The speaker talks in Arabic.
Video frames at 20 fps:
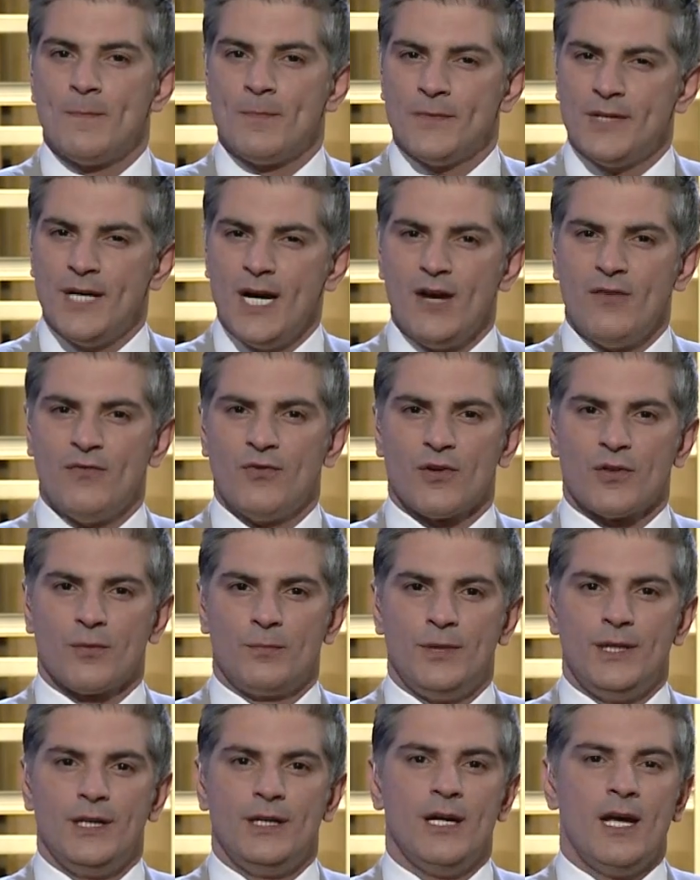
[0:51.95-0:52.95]
يحفظ
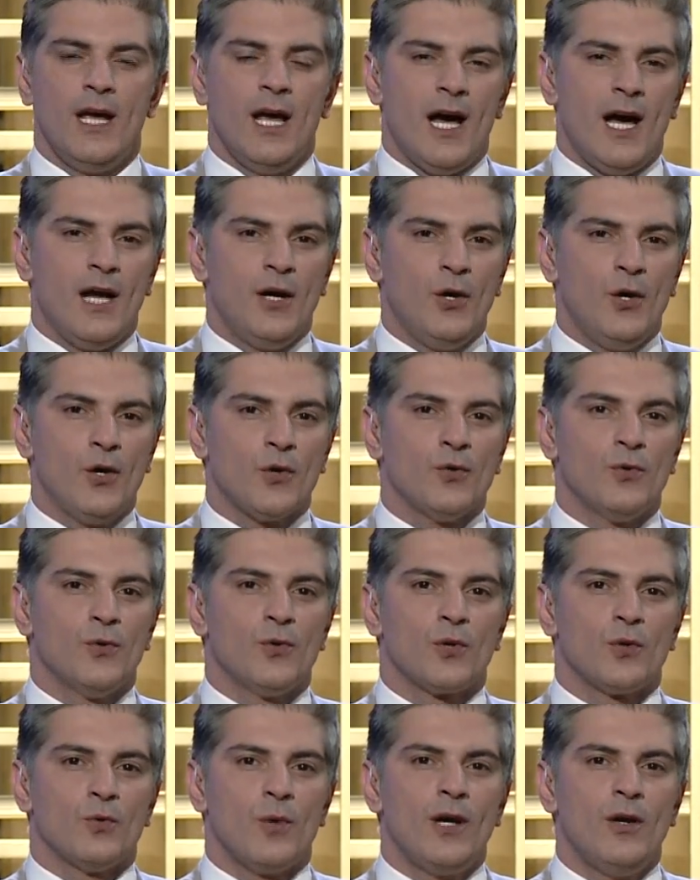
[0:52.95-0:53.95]
به
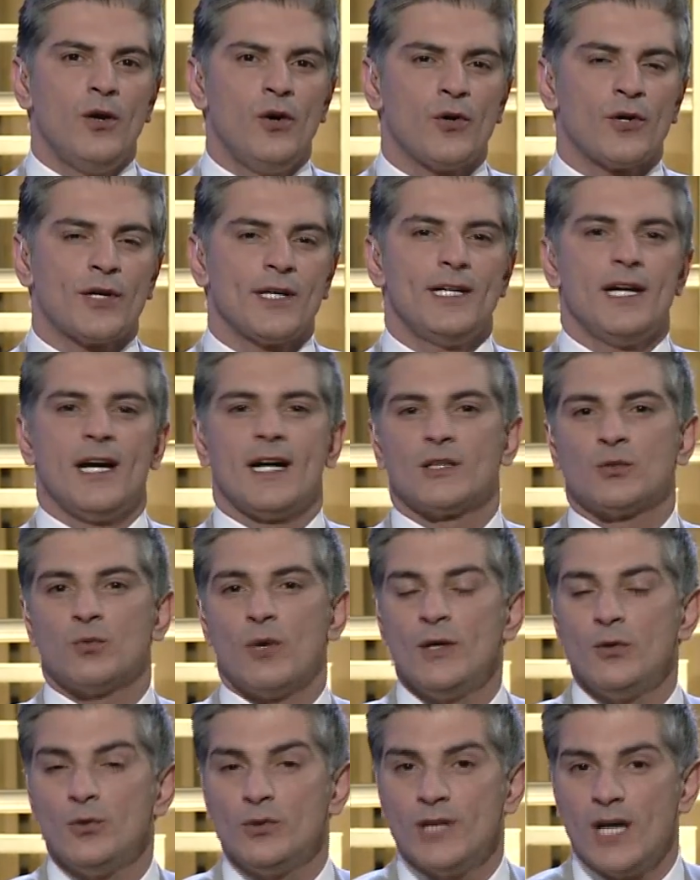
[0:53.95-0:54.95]
الحقوق والحريات
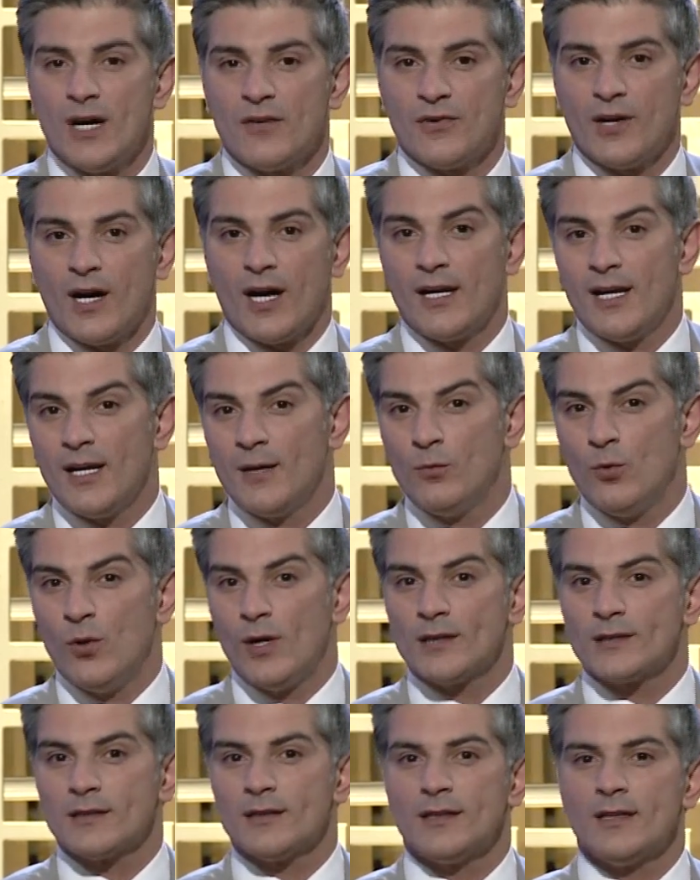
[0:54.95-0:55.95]
ويدافع على
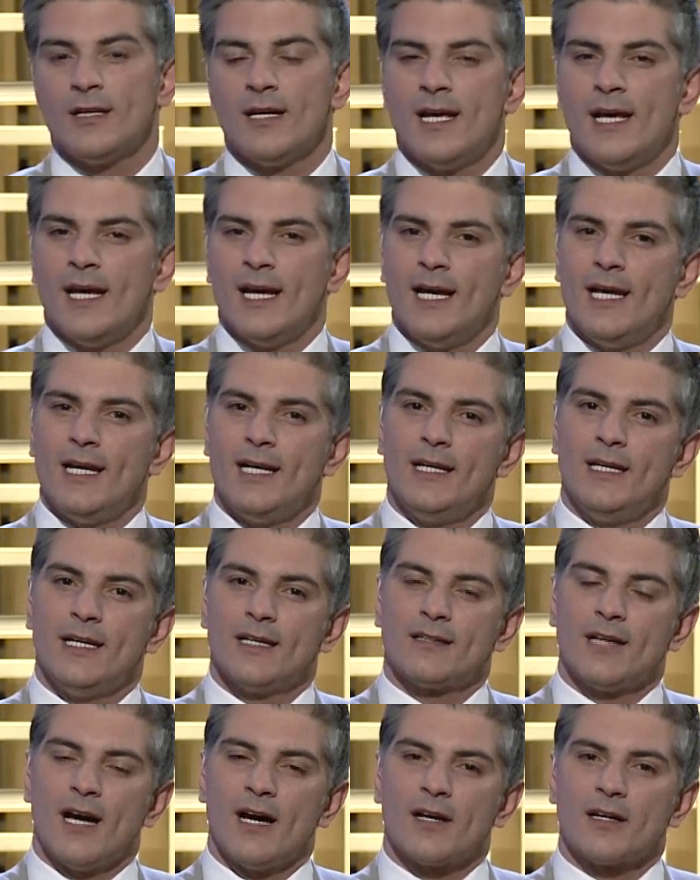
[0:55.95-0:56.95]
المواطن اللي
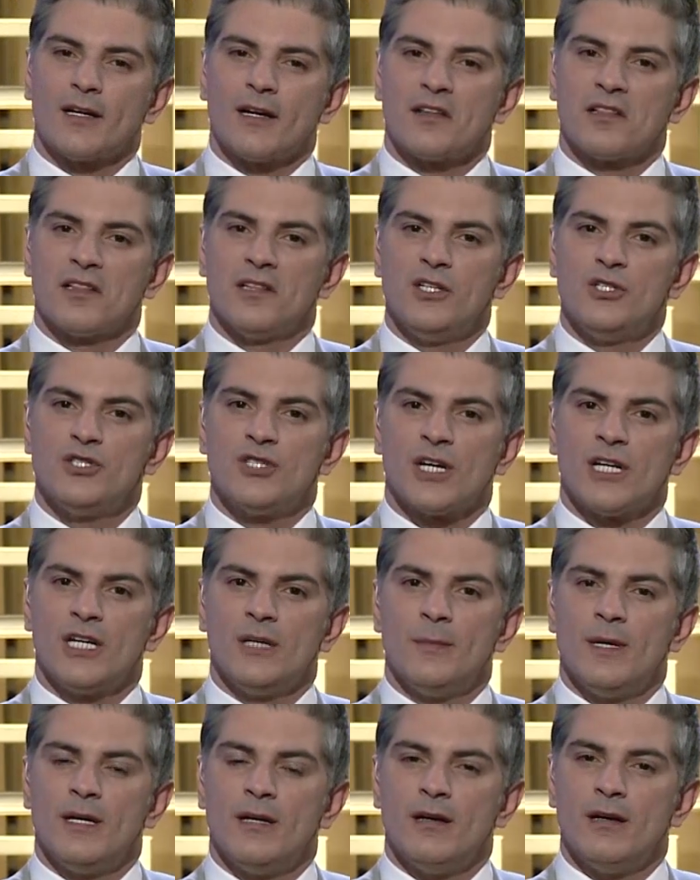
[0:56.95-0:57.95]
يتعرض
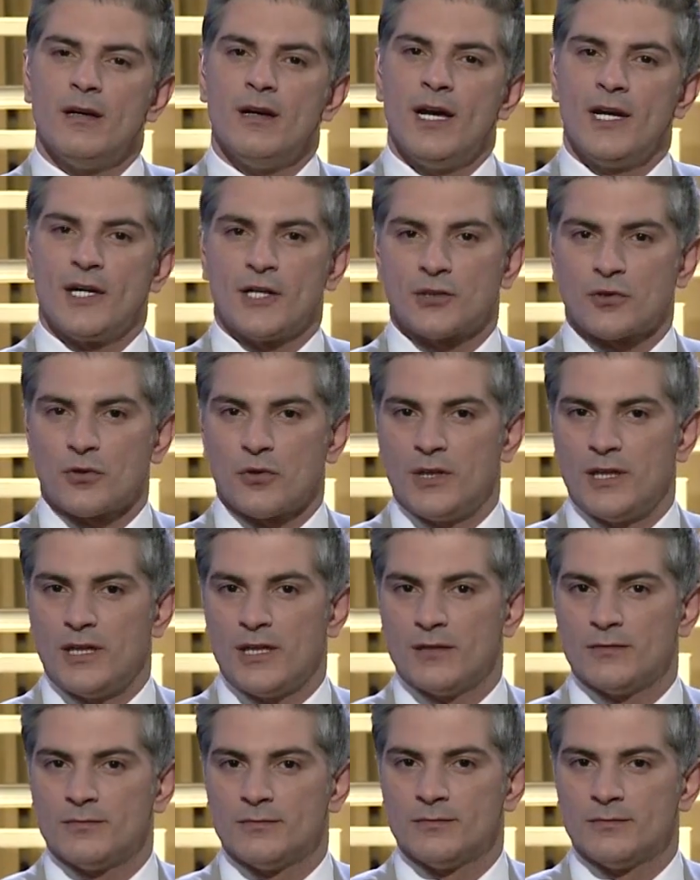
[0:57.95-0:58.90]
لجريمة إلكترونية